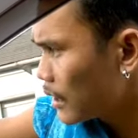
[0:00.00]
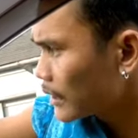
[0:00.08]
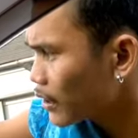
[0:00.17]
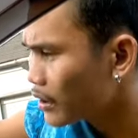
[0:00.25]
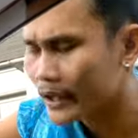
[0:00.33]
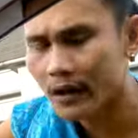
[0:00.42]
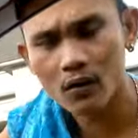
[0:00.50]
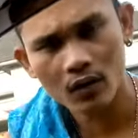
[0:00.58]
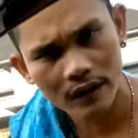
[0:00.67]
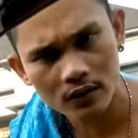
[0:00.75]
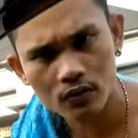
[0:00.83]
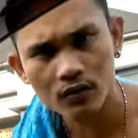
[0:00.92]
tengok tengok
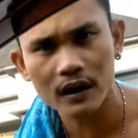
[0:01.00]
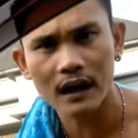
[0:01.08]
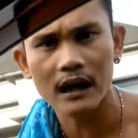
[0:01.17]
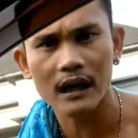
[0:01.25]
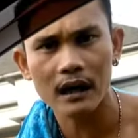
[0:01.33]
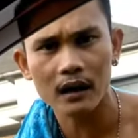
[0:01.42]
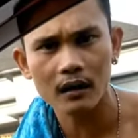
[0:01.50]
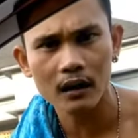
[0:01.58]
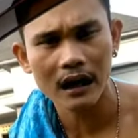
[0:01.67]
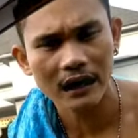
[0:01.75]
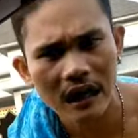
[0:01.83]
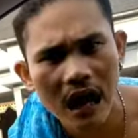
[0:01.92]
orang juga
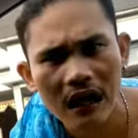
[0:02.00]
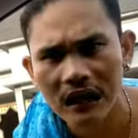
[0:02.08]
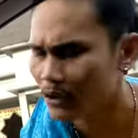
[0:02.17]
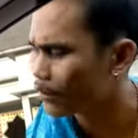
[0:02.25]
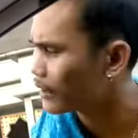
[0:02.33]
hargailah